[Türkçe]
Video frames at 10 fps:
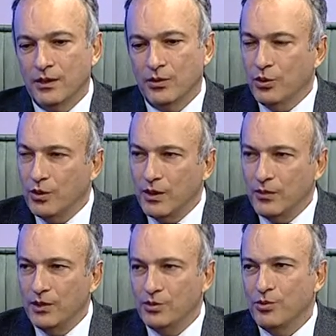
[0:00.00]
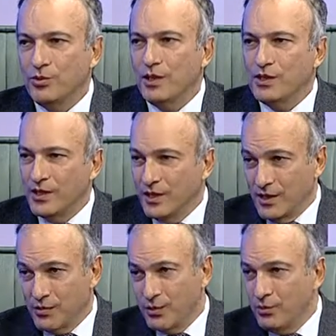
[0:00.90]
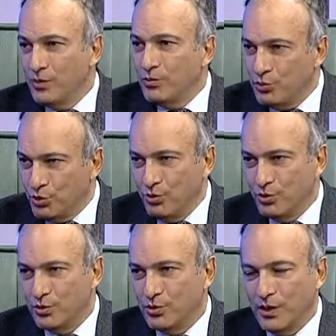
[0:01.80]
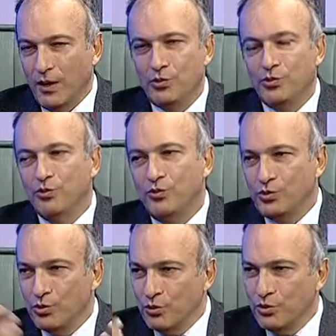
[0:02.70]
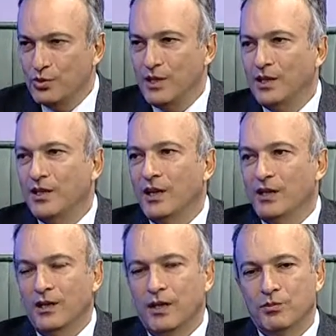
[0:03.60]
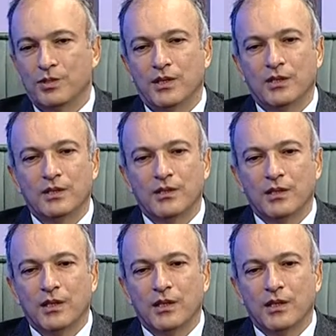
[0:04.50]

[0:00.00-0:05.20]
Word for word: görülebilir. Çünkü dejenerasyon bir bütündür. Yani bütün vücudumuzu ilgilendiren bir şeydir.